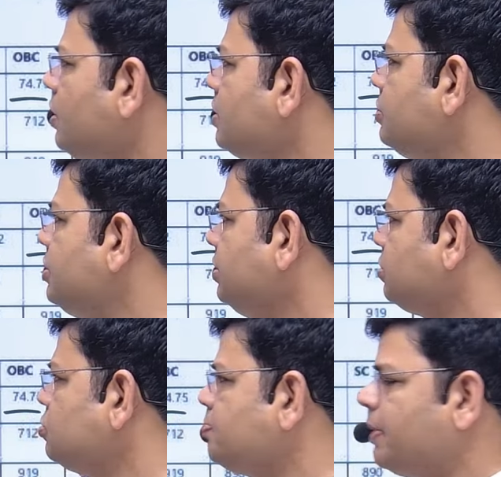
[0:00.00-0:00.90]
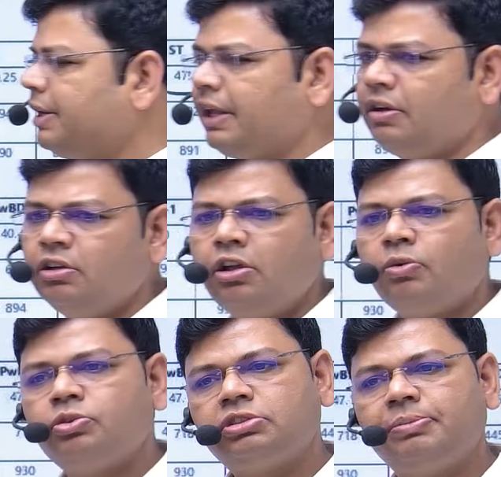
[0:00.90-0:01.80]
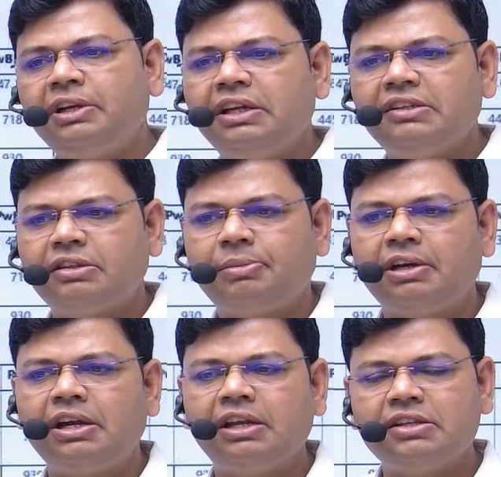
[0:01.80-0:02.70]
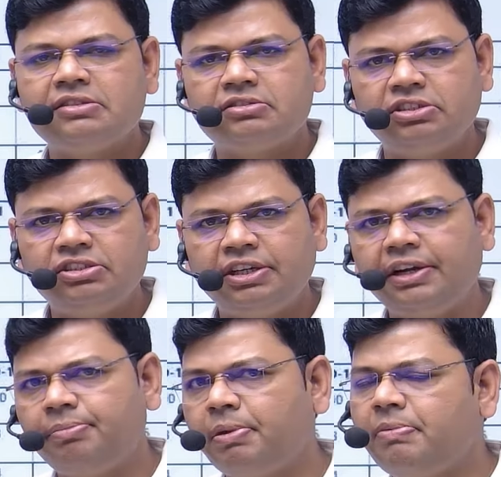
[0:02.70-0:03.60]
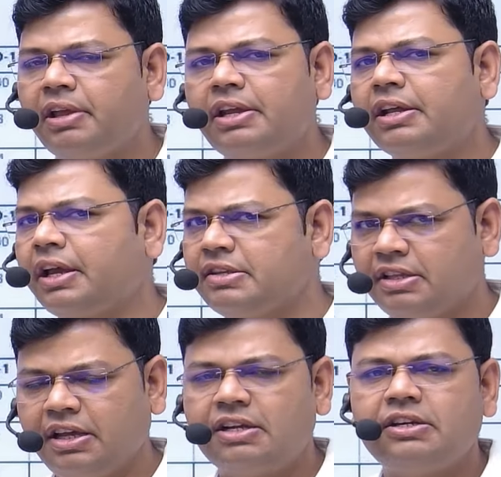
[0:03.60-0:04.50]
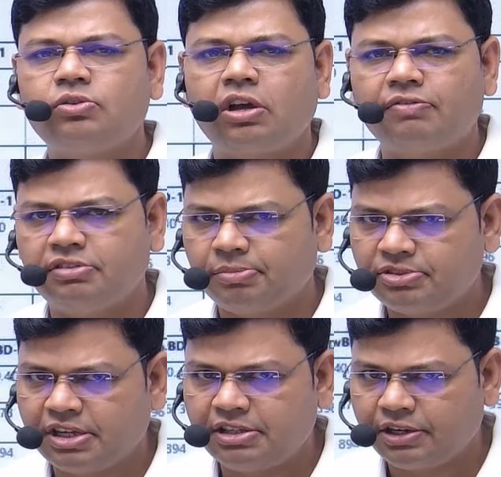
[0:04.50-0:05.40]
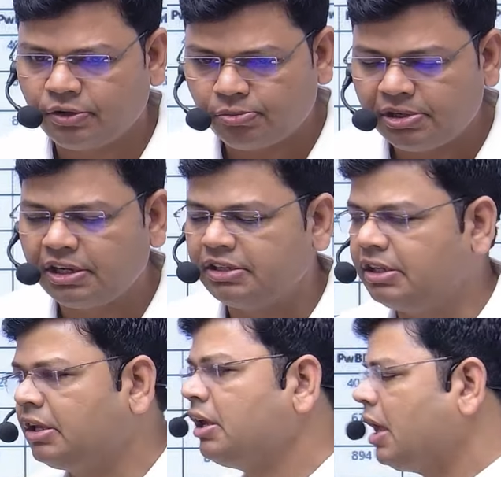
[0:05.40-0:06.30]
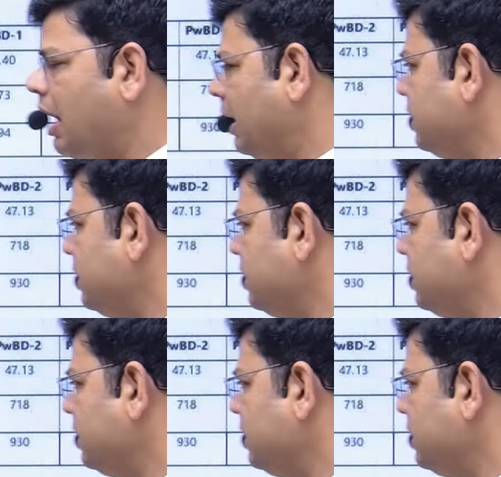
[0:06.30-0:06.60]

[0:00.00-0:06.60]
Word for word: जीएस को जो पार्ट है वो सभी के लिए समान है लेकिन सीसेट में भी कहीं ना कहीं देखा जाए तो काफ़ी समस्याएं देखने को मिल रही थी आइए